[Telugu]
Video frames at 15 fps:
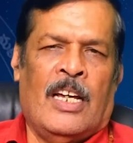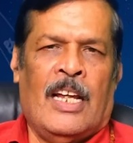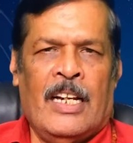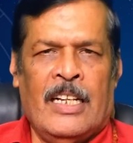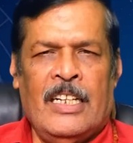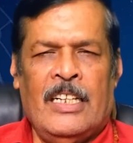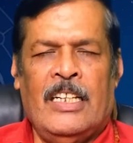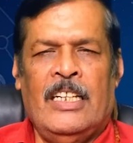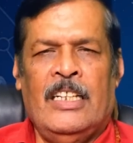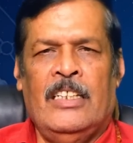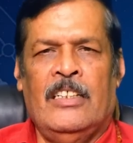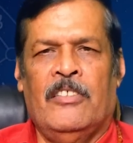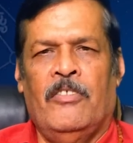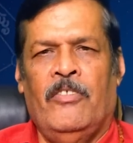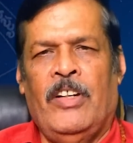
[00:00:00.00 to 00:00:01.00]
అలాగే
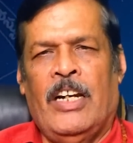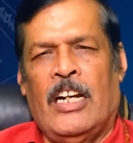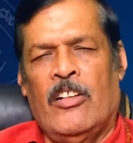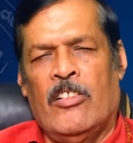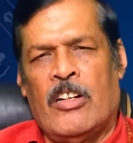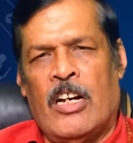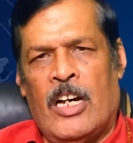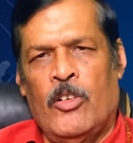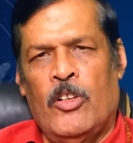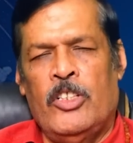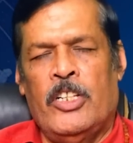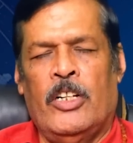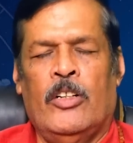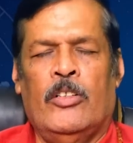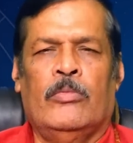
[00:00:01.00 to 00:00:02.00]
వీళ్ళ యొక్క
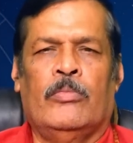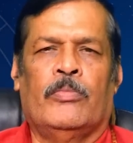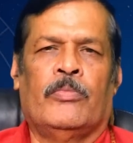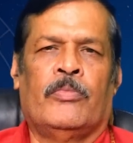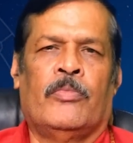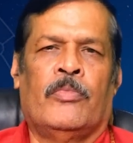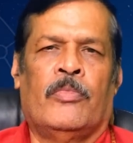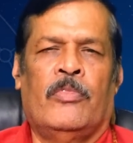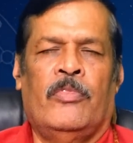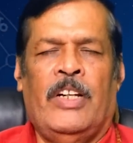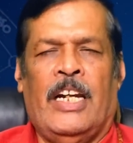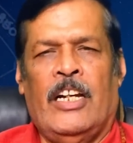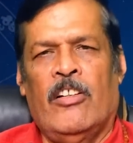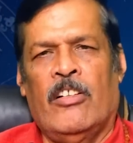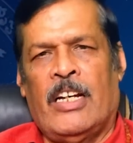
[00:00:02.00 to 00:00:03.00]
ఆలోచనలు
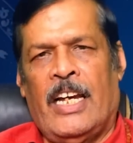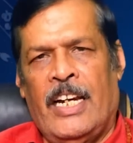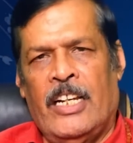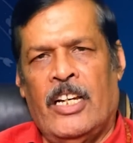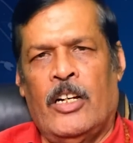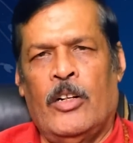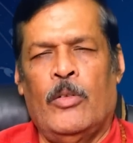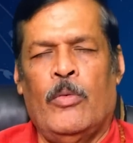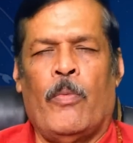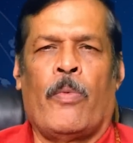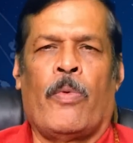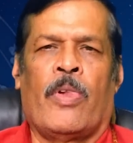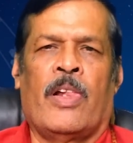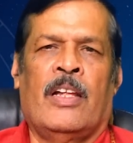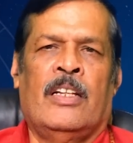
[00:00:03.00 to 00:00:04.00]
వీళ్ళ యొక్క ఐడియాలు
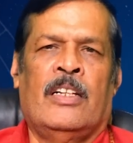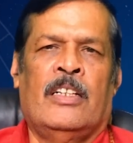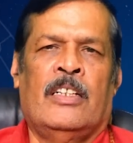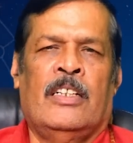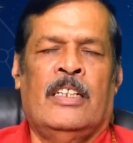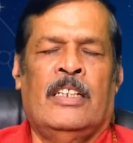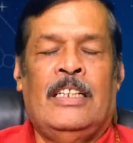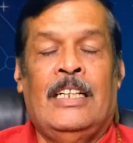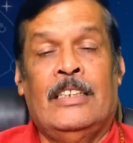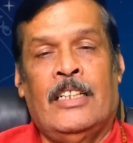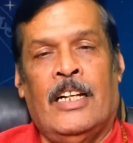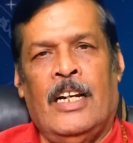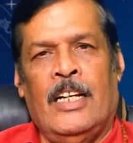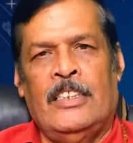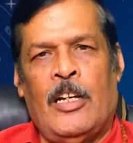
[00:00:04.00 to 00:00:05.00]

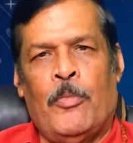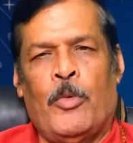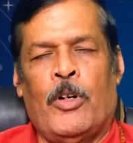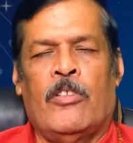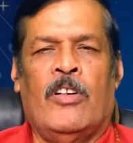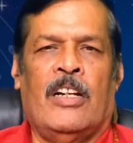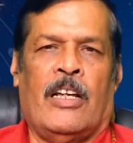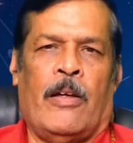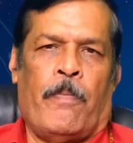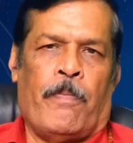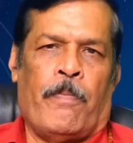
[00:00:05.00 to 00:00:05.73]
ఇతరులకి చెప్పడం వల్ల